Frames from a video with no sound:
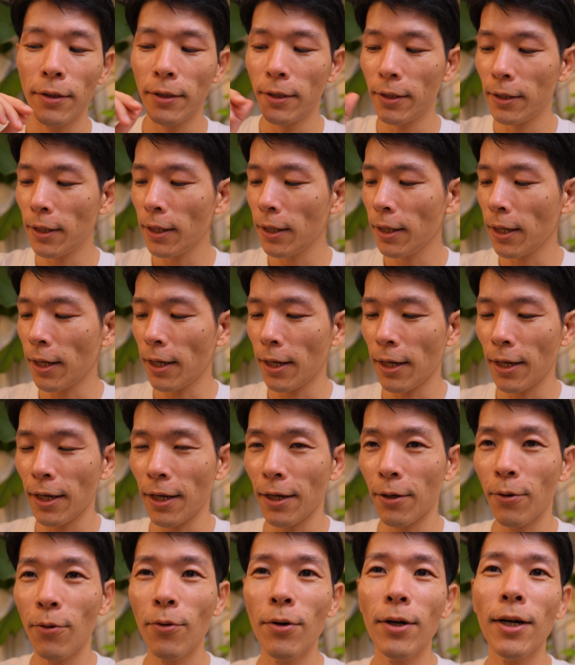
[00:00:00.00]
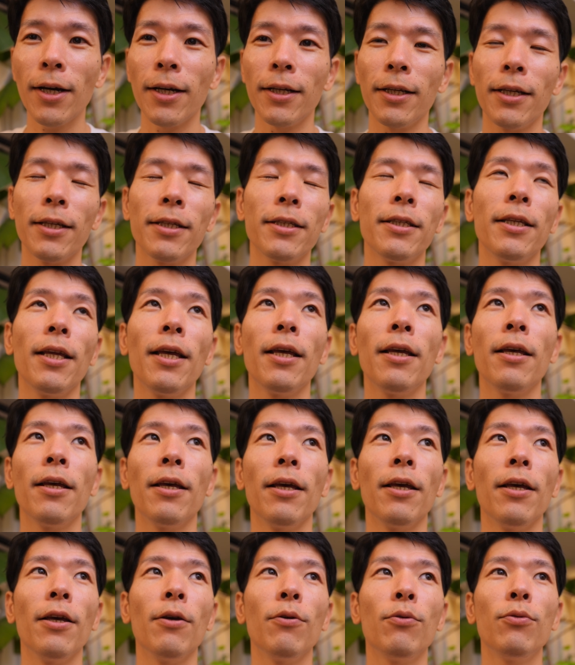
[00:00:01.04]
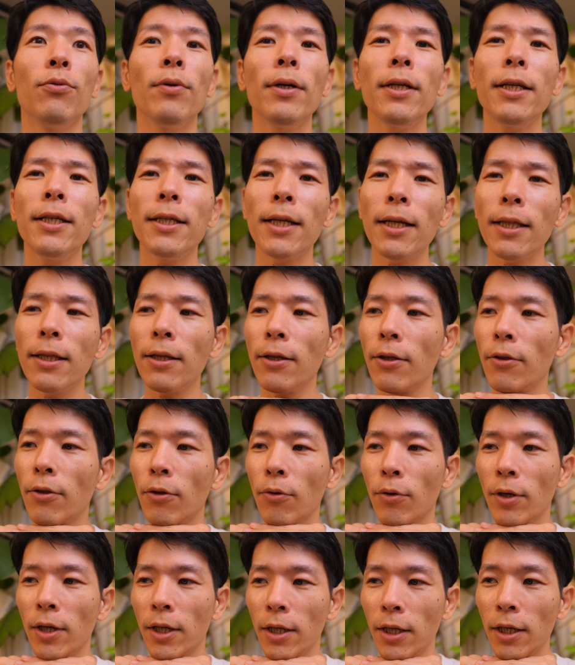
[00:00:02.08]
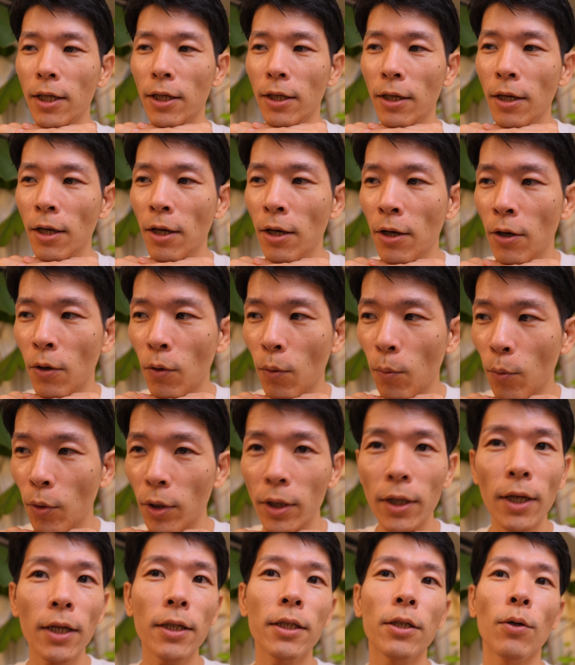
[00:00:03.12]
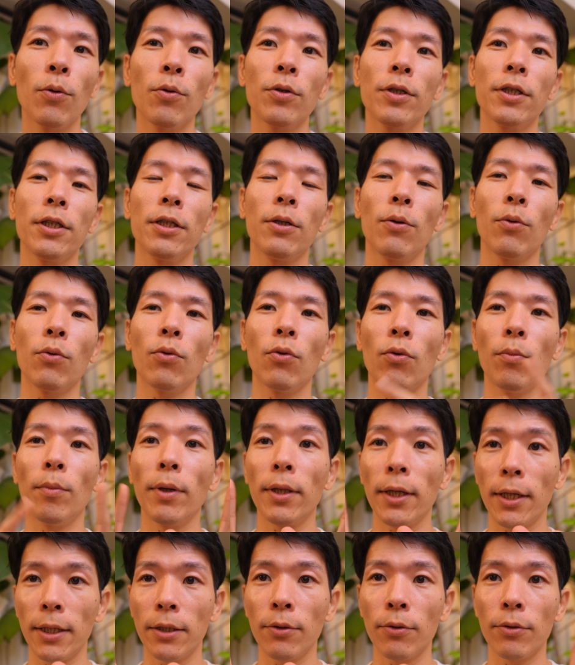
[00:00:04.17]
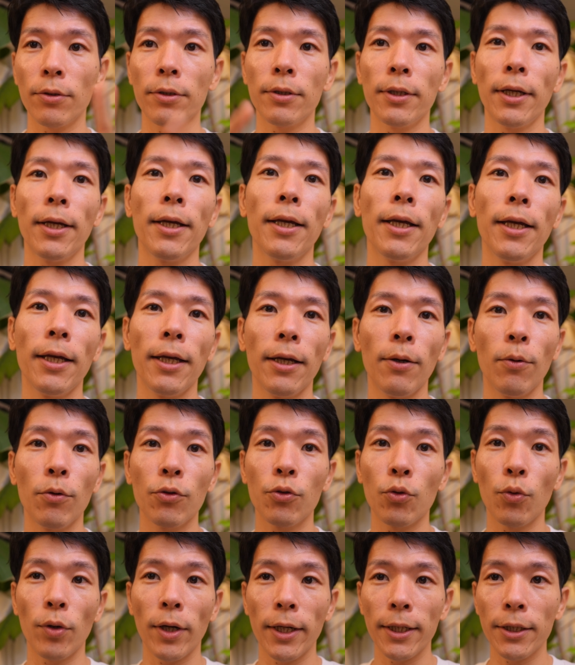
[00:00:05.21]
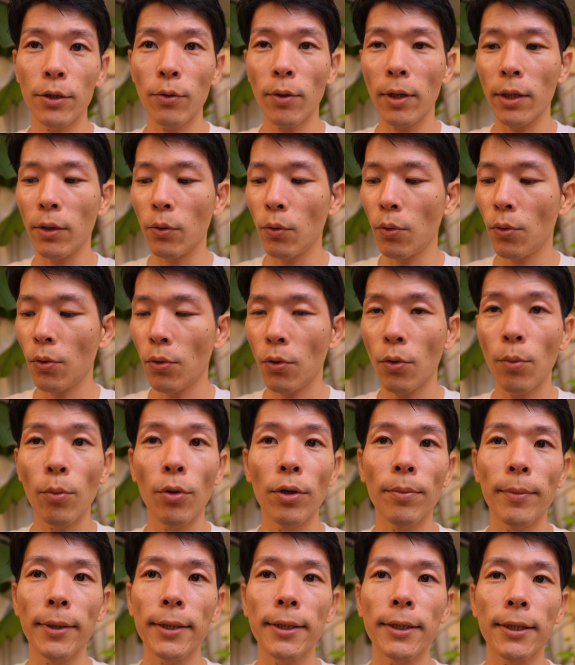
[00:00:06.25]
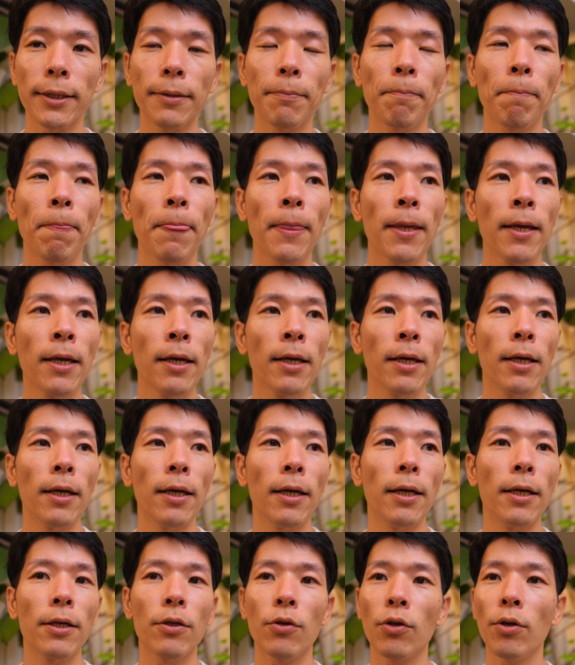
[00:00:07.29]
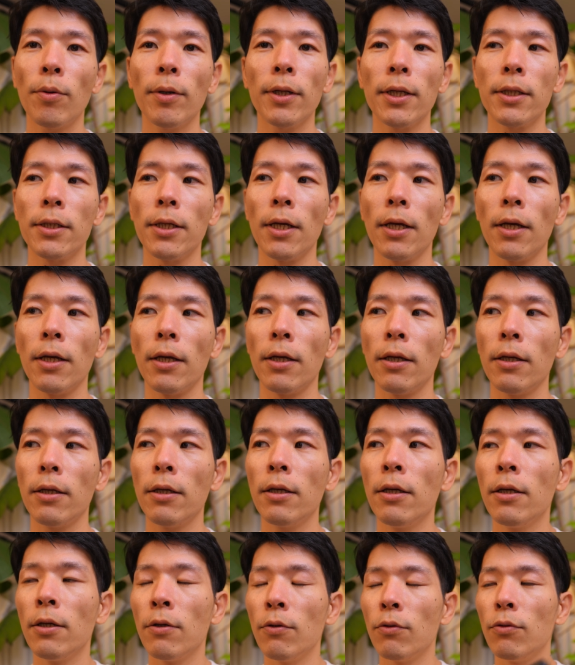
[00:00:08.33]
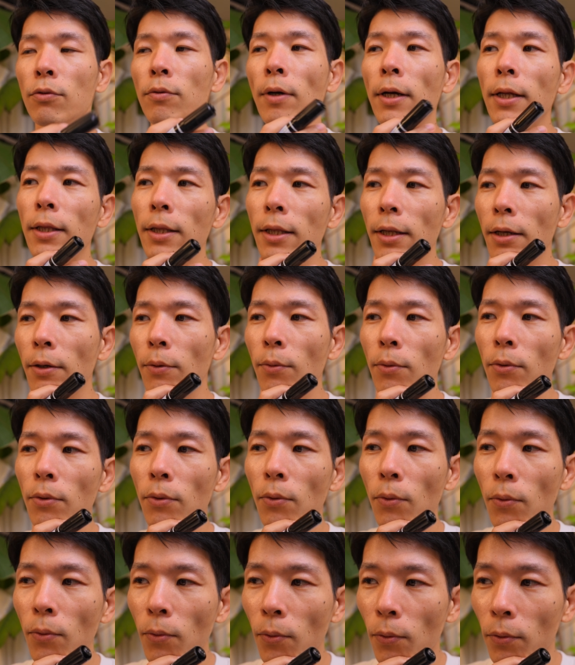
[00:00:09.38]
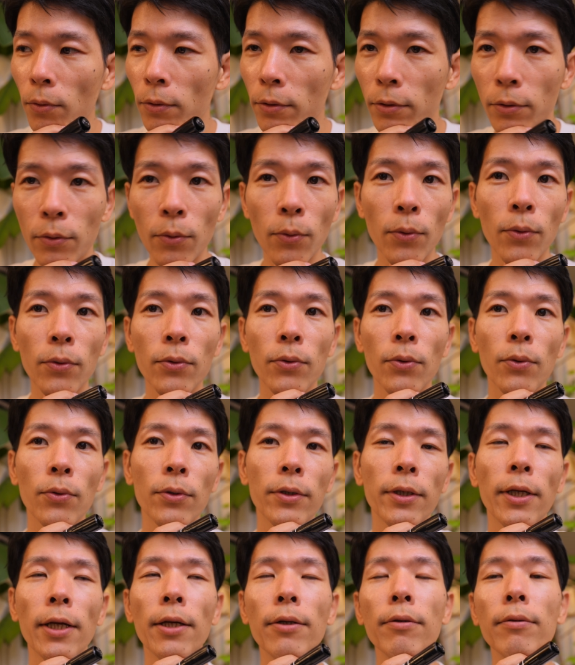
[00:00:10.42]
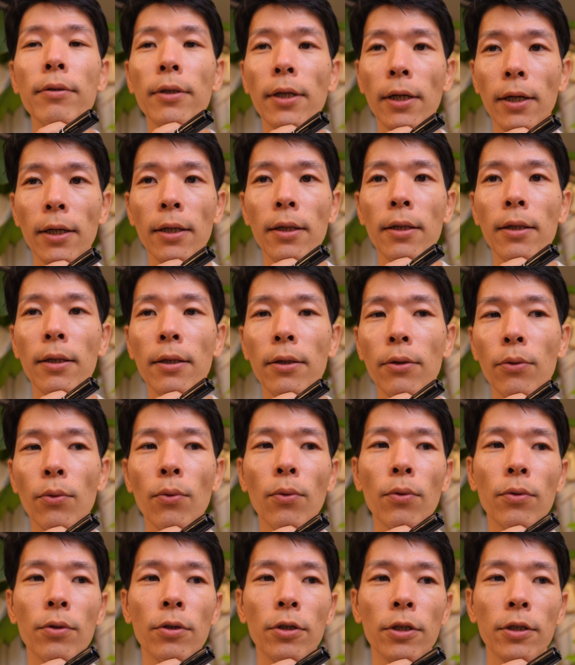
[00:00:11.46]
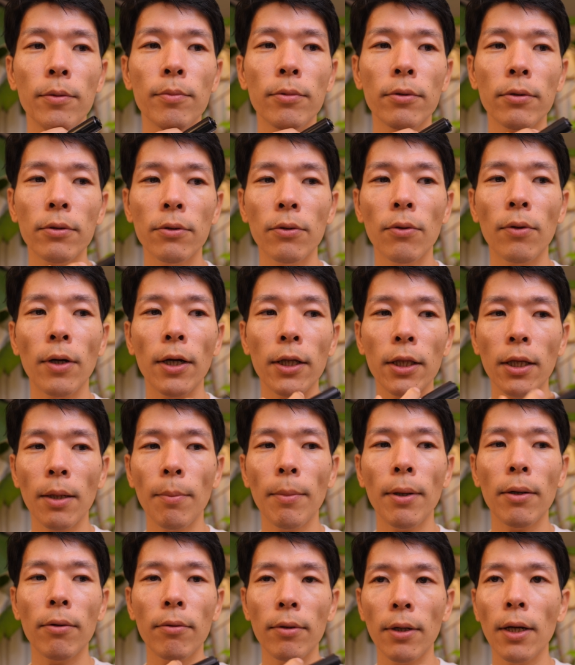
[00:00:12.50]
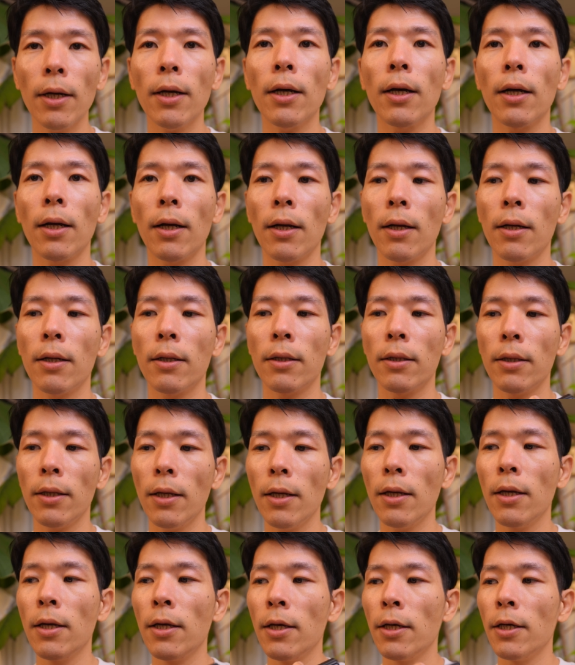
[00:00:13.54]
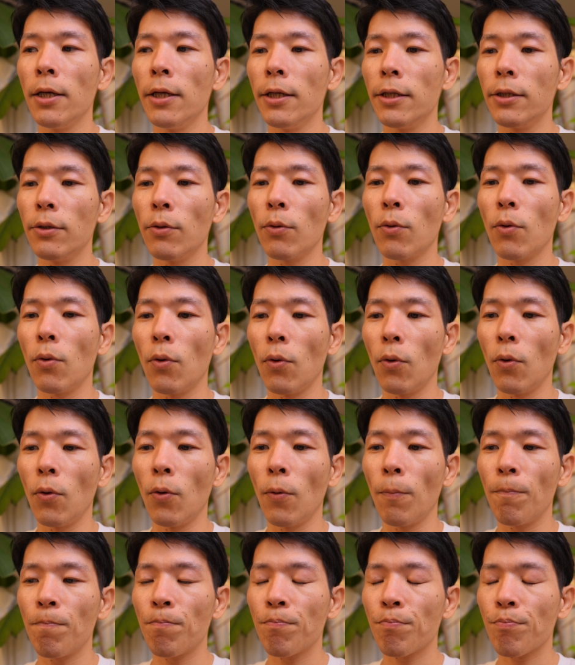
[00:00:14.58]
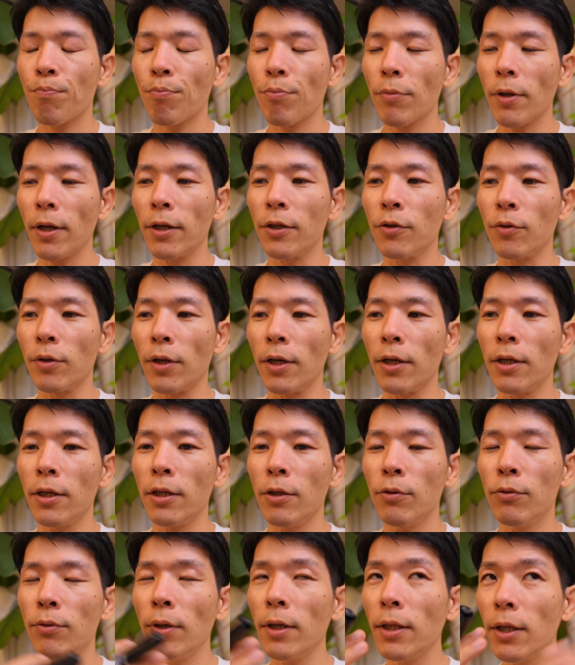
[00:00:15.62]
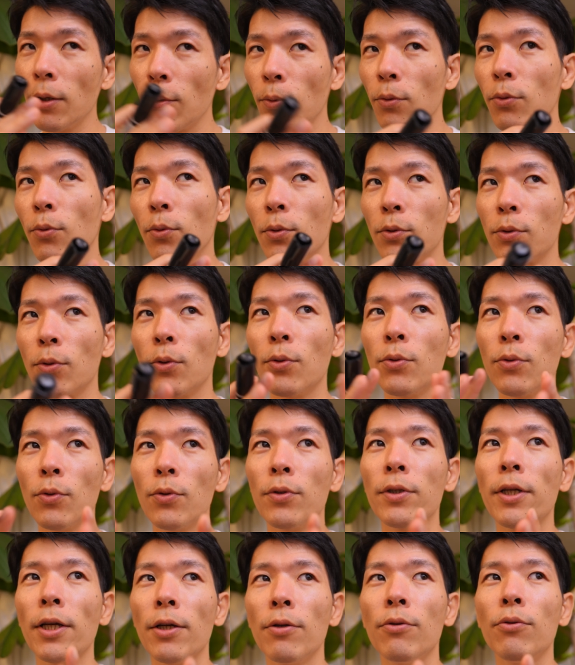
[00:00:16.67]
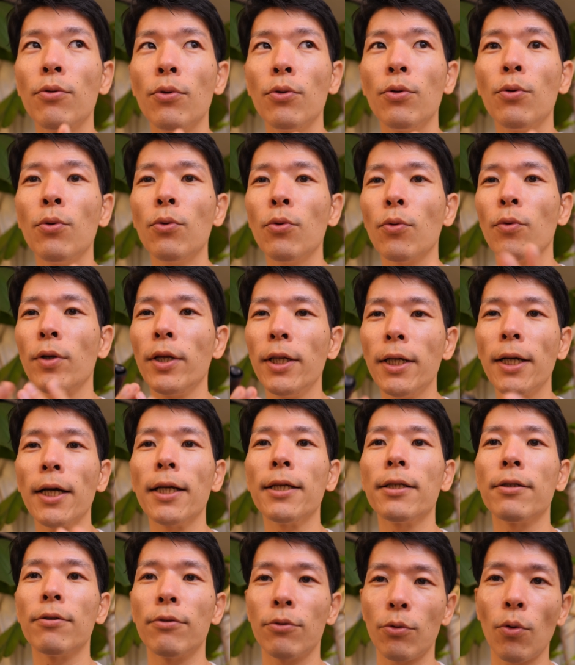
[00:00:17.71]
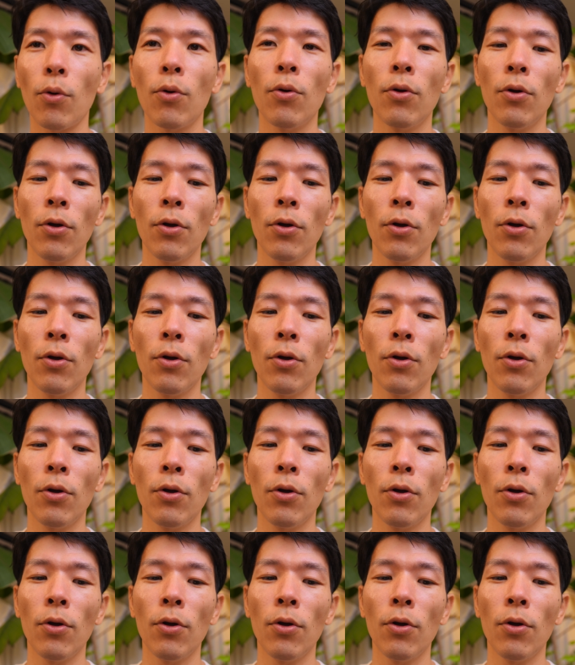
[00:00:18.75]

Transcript: さて、えー、今回ですね、えー、不安になった時に思い出してほしいことをまた一つね、えー、ご紹介しようかと思います、えそれはですね、不安なことを想像しているんだなと自分の頭の中で一度こう、何でしょうね、不安なことを想像しているということを理解すると、